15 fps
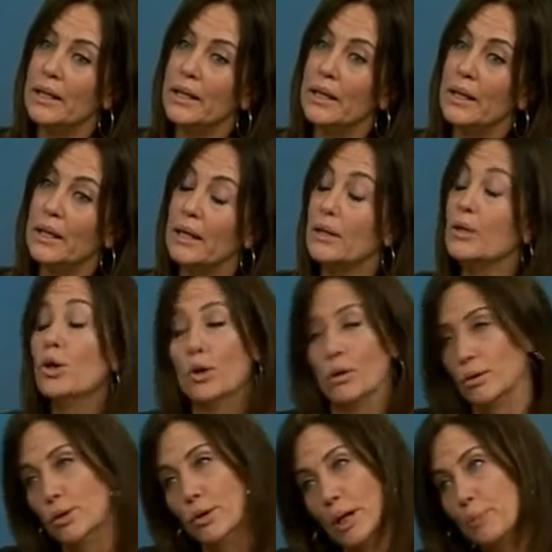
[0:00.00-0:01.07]
Eh, no,
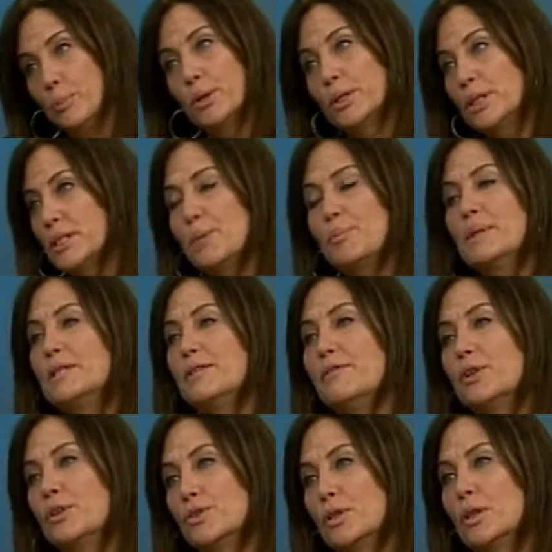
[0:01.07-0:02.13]
con aportes
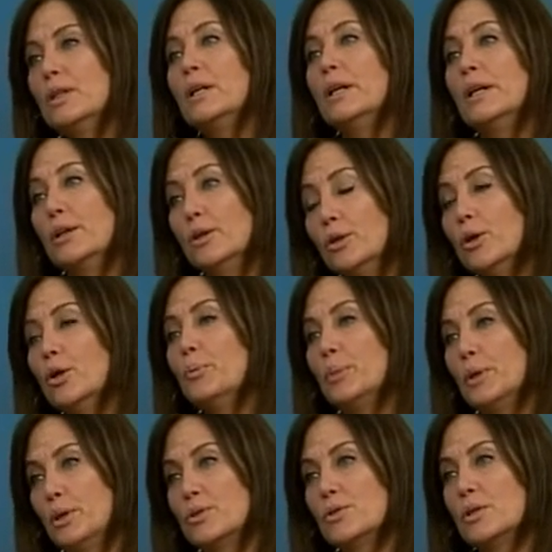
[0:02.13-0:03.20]
específicos en dinero no,
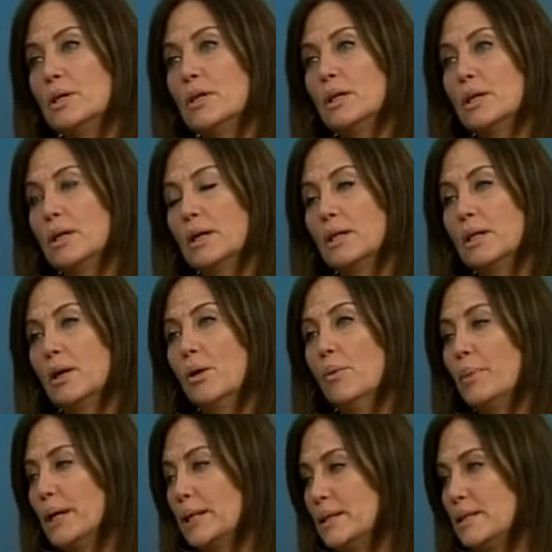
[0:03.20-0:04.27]
pero sí este,
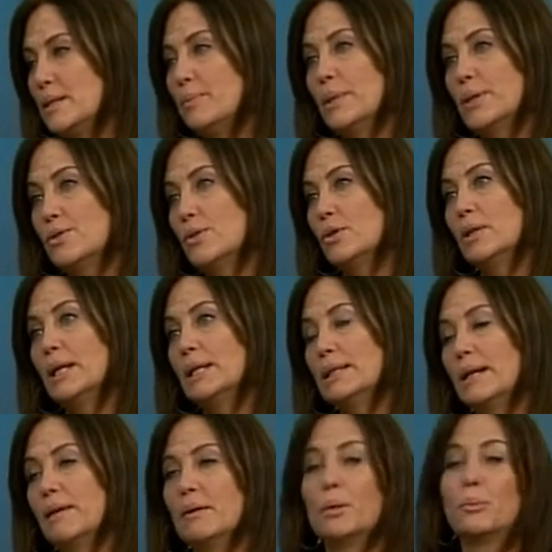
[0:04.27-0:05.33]
con participación a
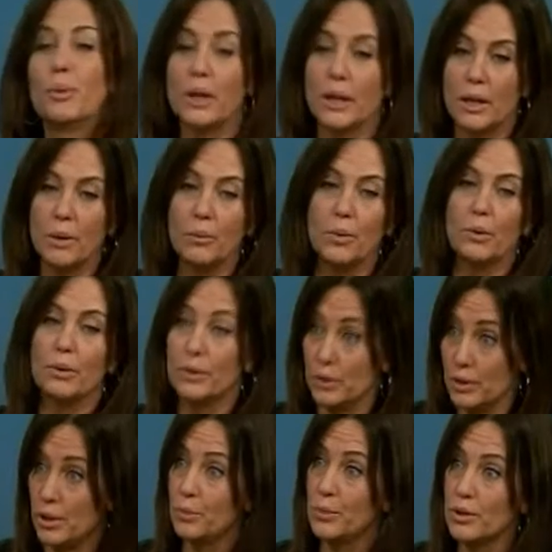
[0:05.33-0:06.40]
través, por ejemplo,
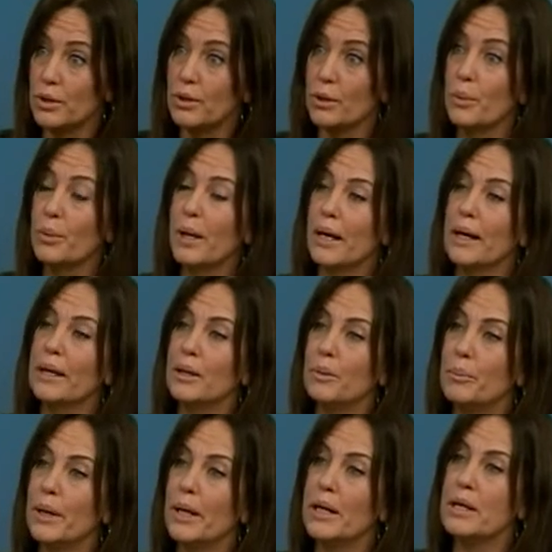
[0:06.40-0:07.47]
cuando hacemos estos viajes
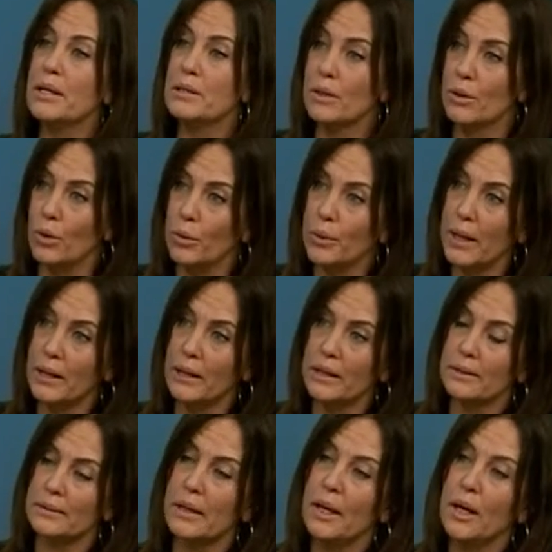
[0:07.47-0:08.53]
de prensa o los
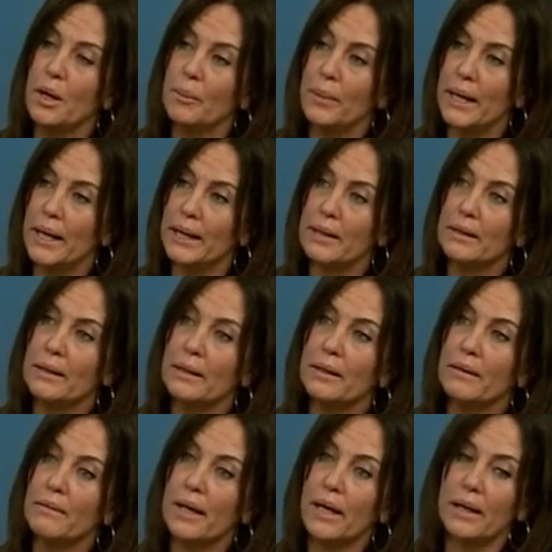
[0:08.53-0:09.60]
viajes para agentes
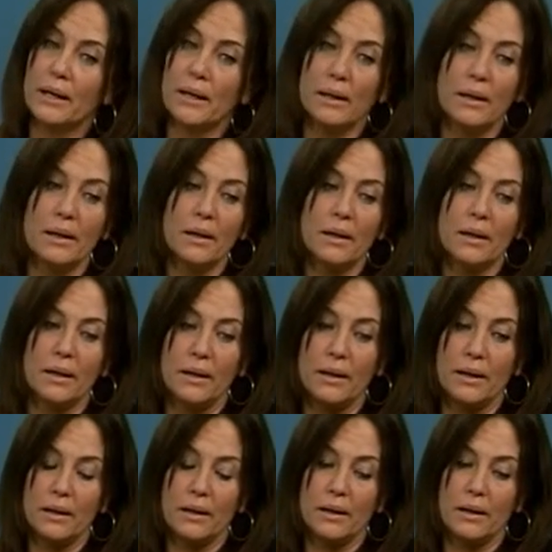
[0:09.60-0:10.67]
de viaje,
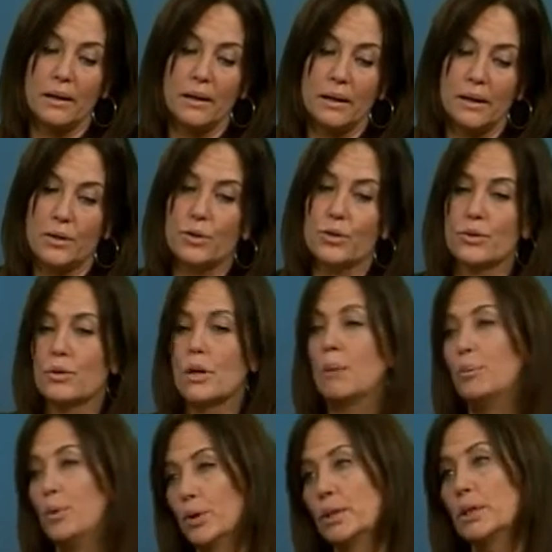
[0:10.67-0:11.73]
eh, ellos
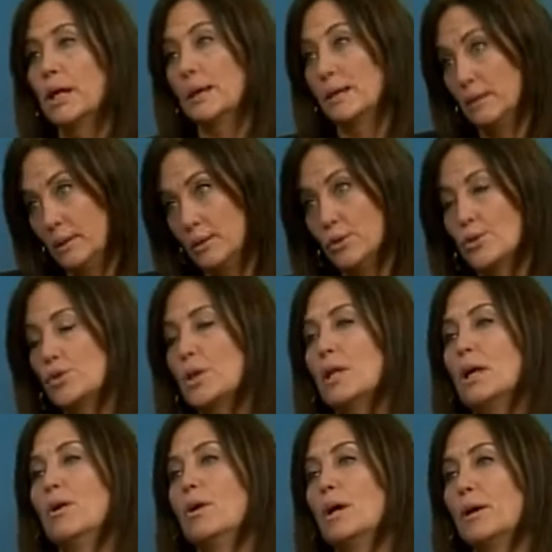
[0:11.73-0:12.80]
aportan noches
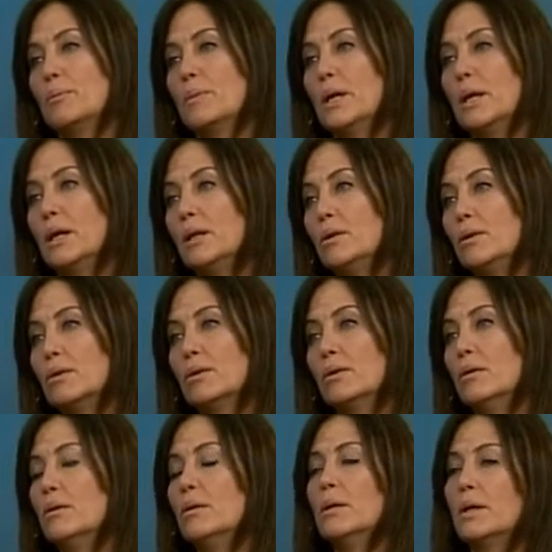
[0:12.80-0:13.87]
de
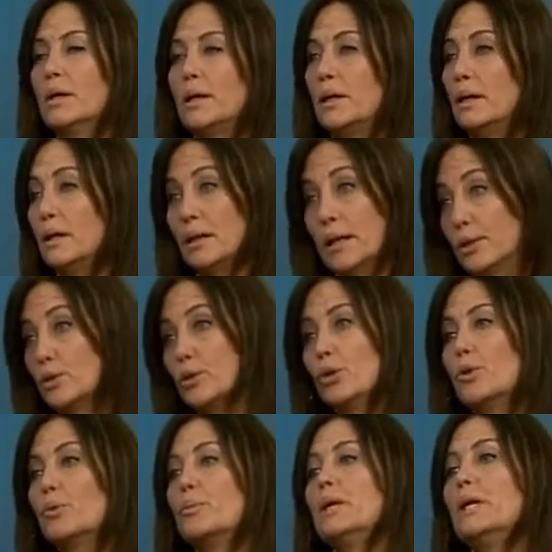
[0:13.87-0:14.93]
alojamiento, eh,
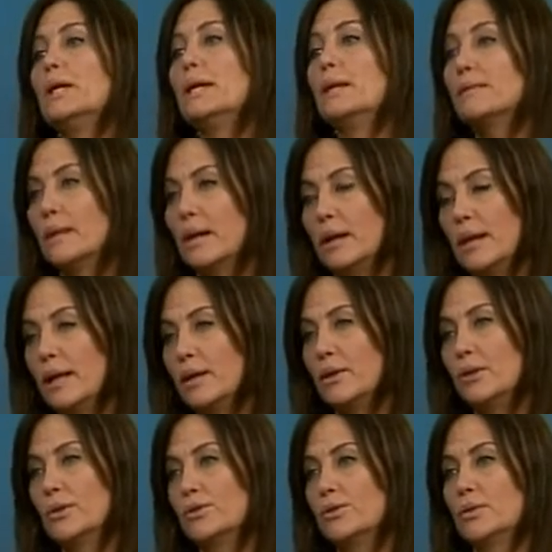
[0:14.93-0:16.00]
gastronomía,
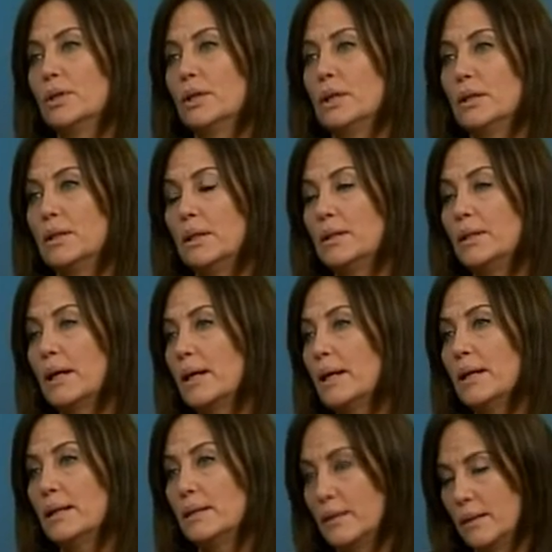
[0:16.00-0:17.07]
traslados este,
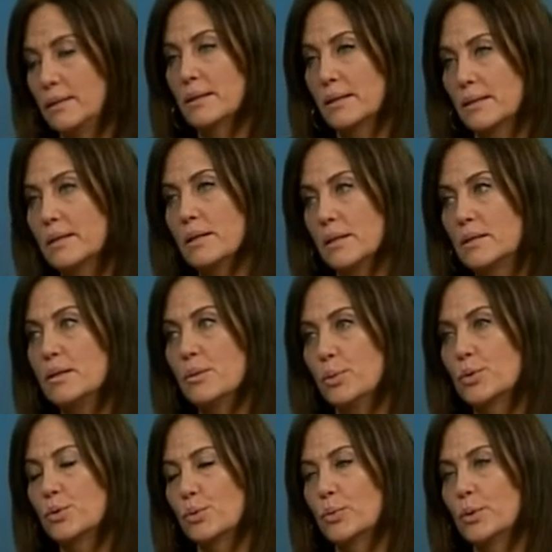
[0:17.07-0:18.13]
terrestres, así que sí,
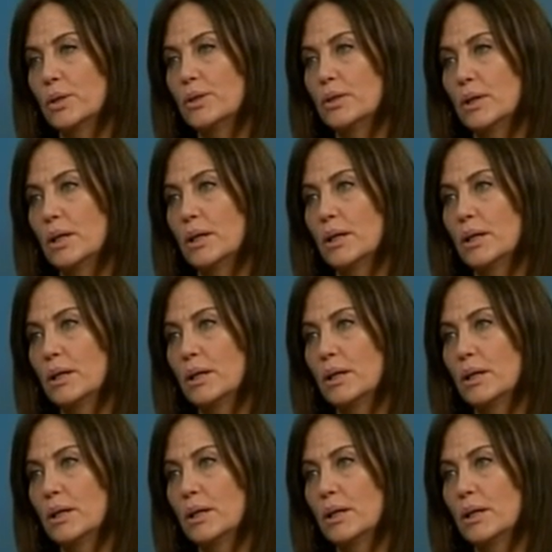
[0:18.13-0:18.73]
por supuesto que,